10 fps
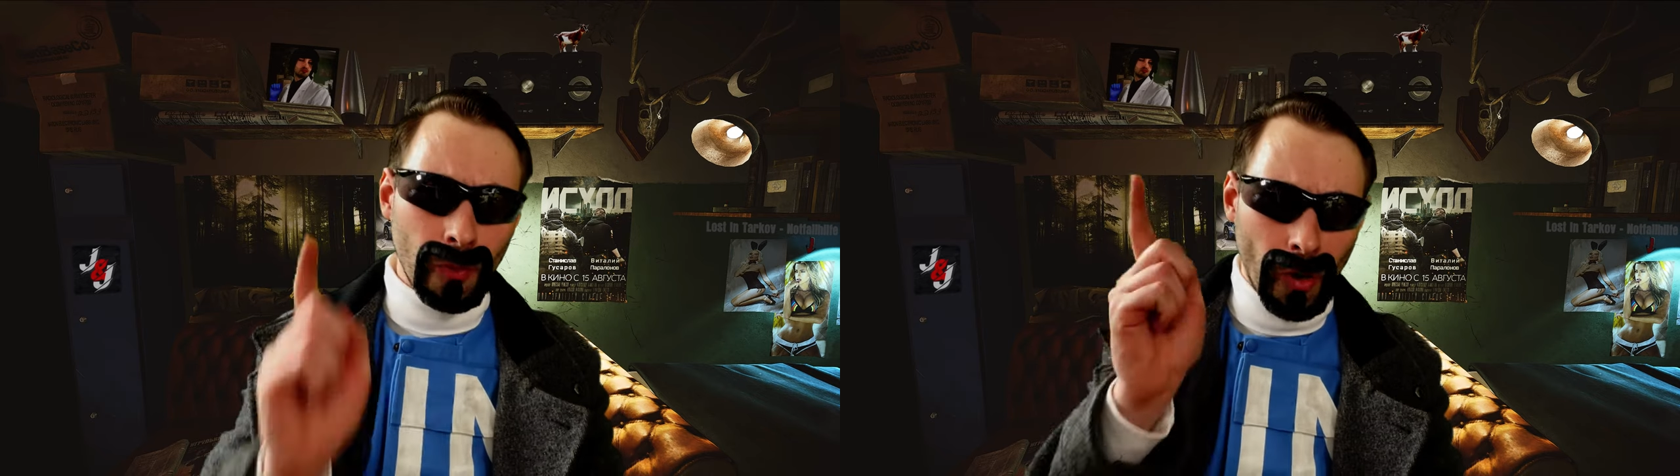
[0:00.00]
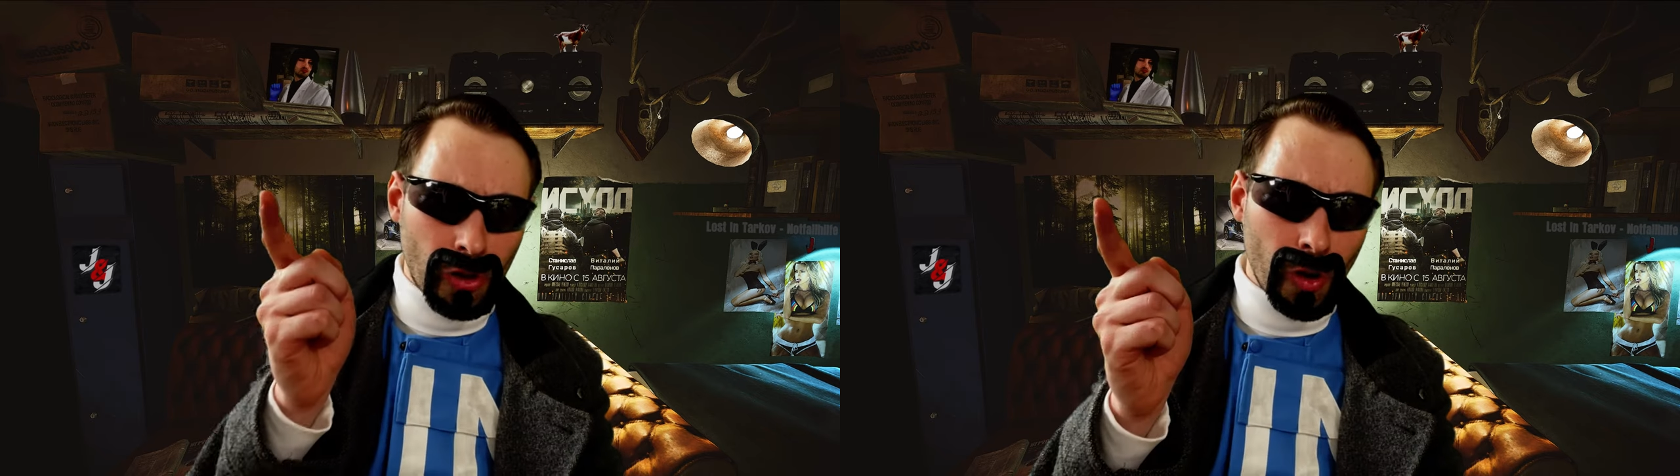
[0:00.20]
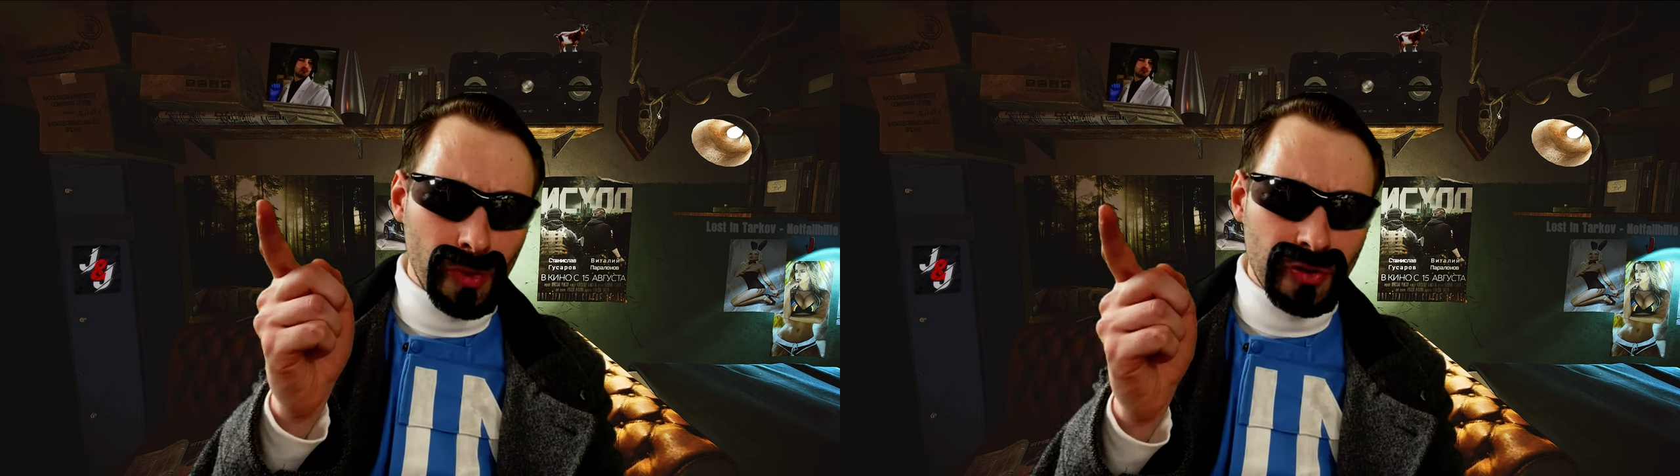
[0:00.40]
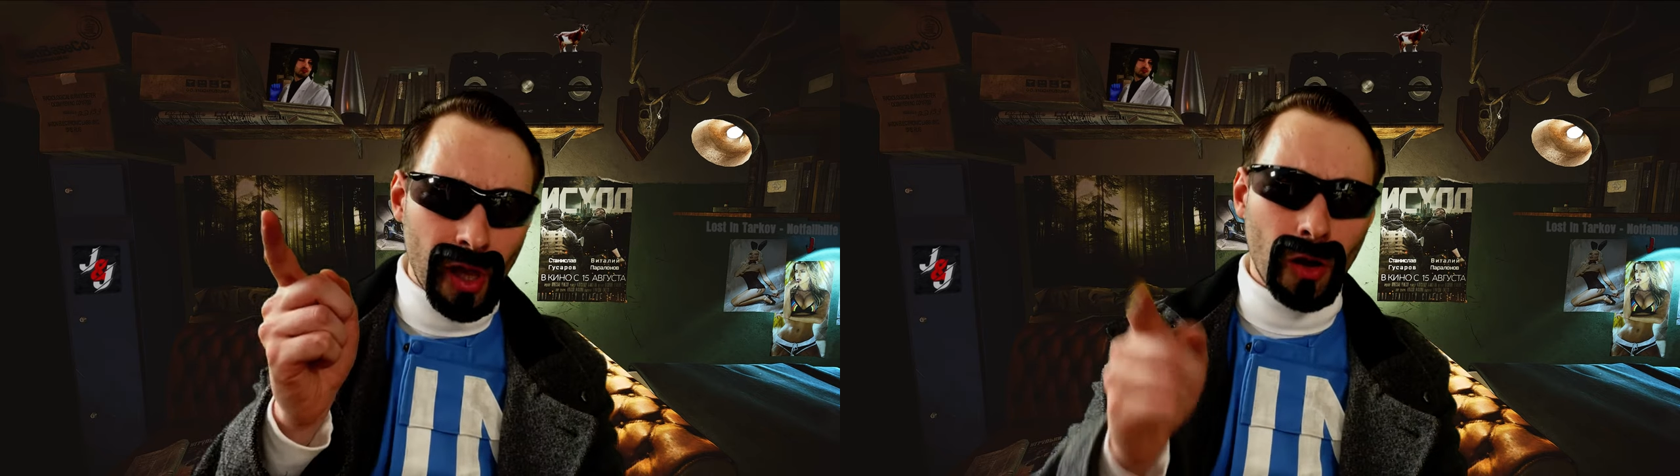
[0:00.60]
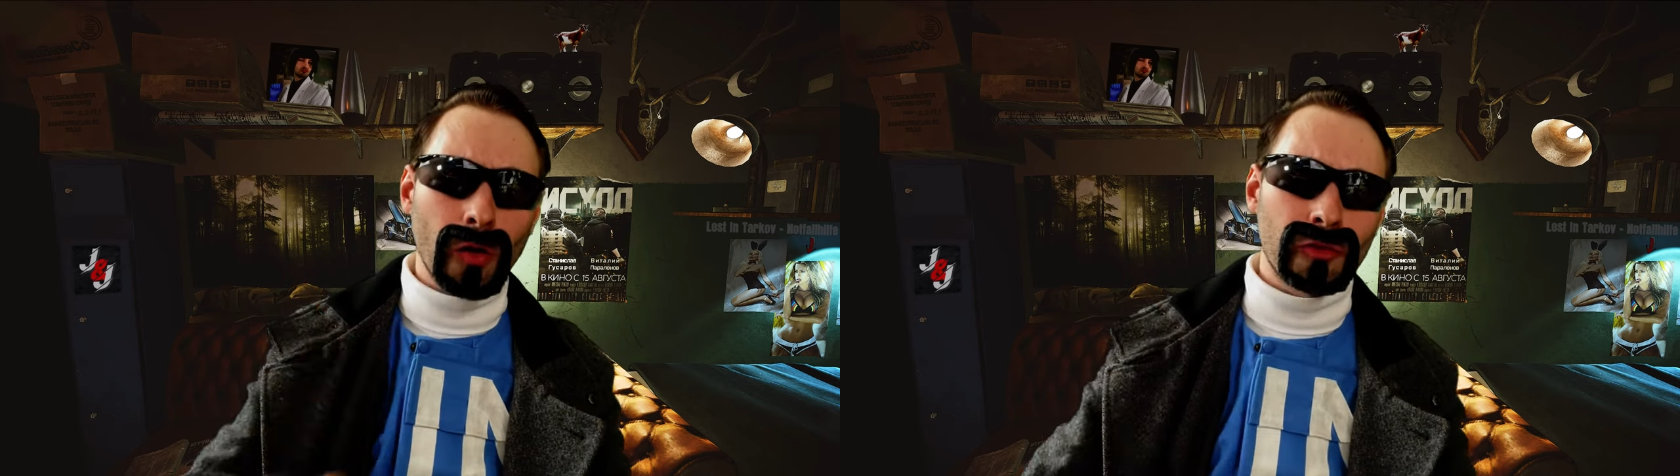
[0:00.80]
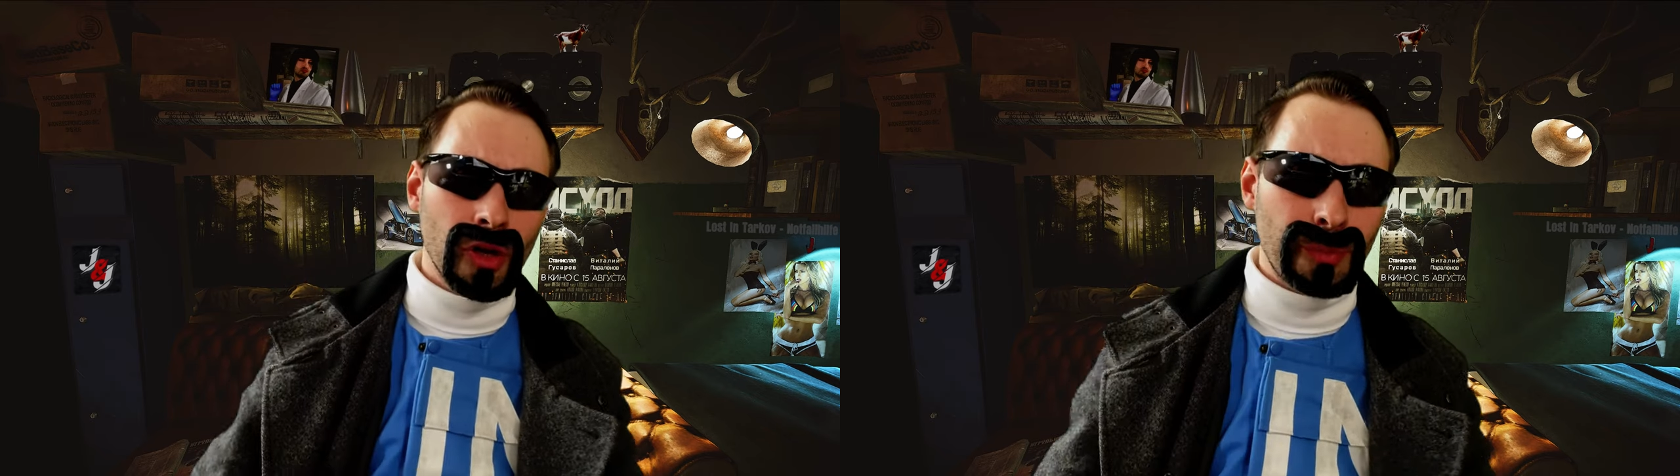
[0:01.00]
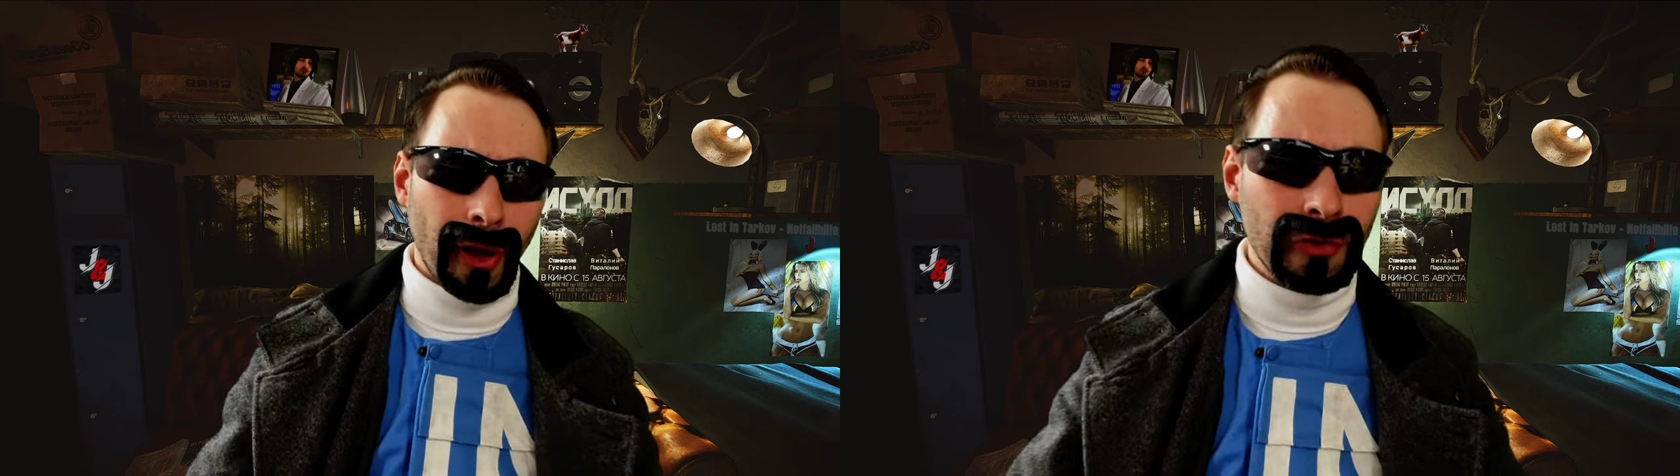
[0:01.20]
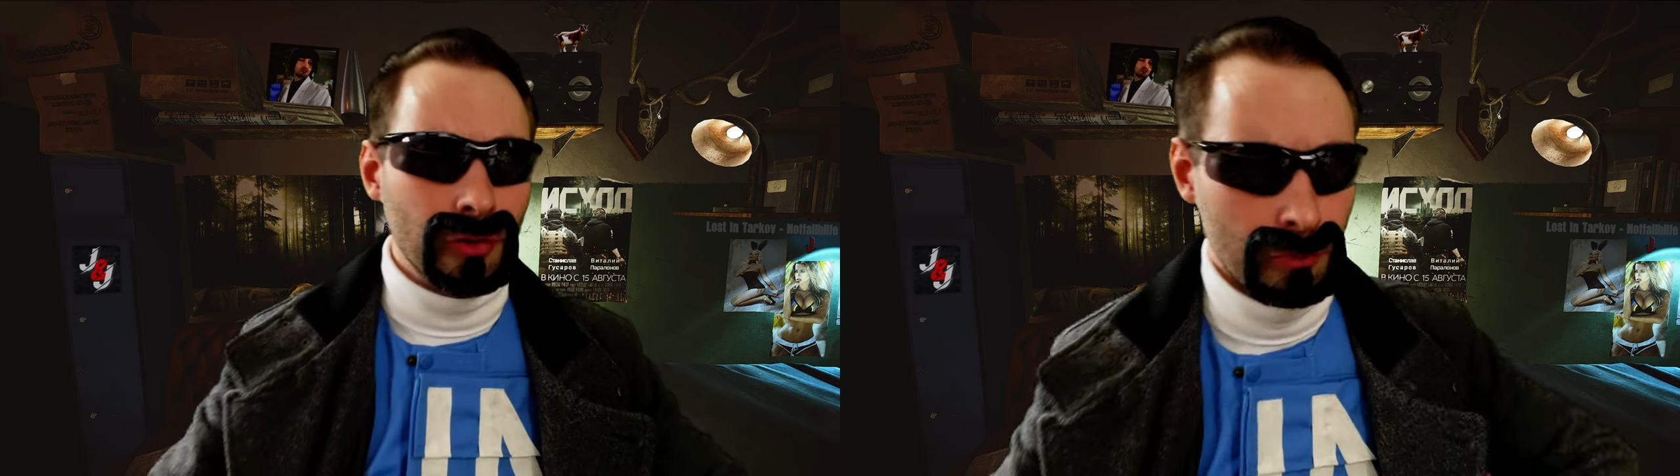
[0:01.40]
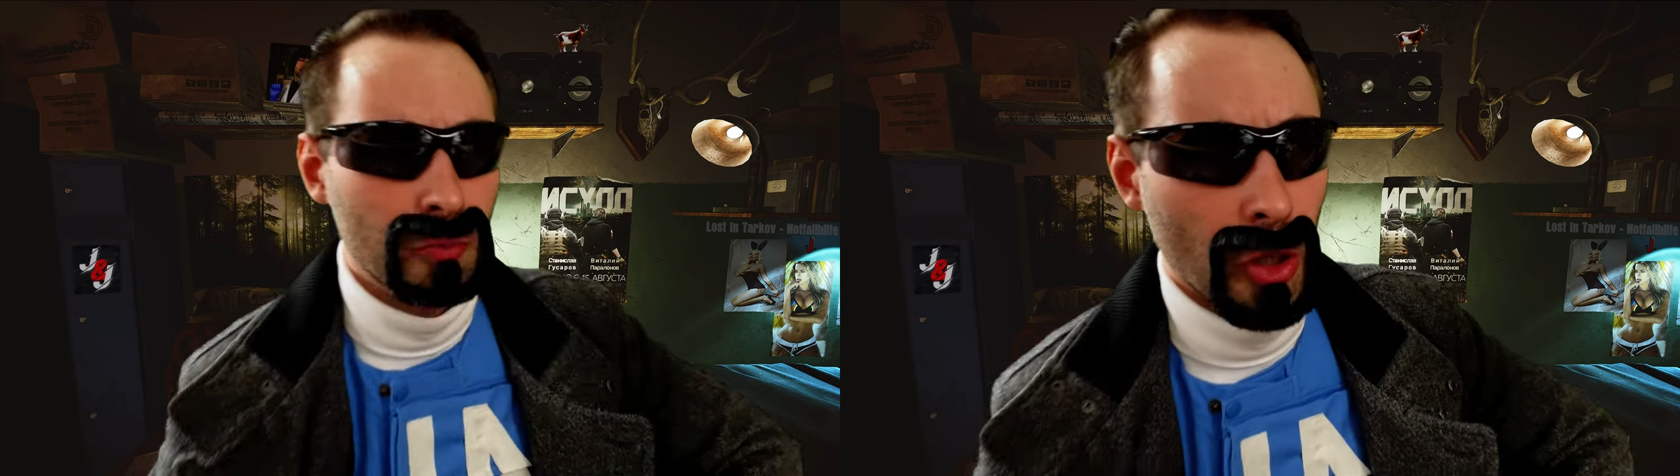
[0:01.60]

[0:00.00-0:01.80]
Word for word: Willkommen äh, in Tarkov. PS,